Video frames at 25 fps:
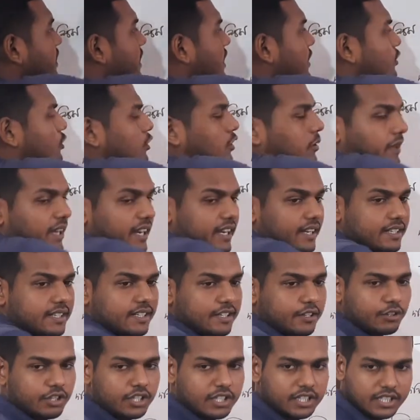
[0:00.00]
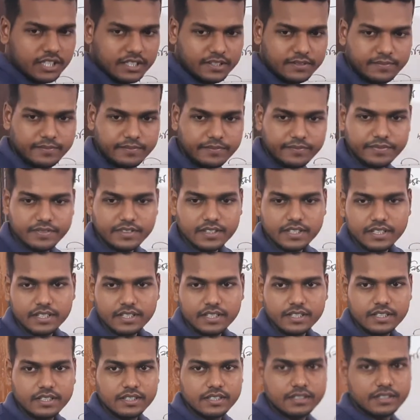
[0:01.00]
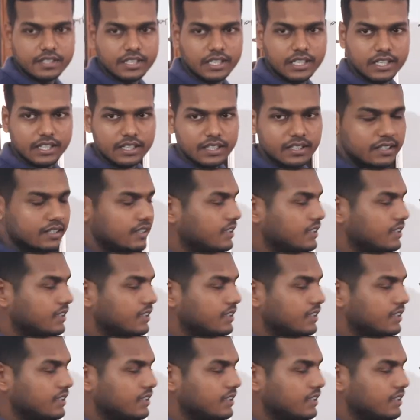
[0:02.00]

দিয়ে এরকম আরেকটা করে দে দিলি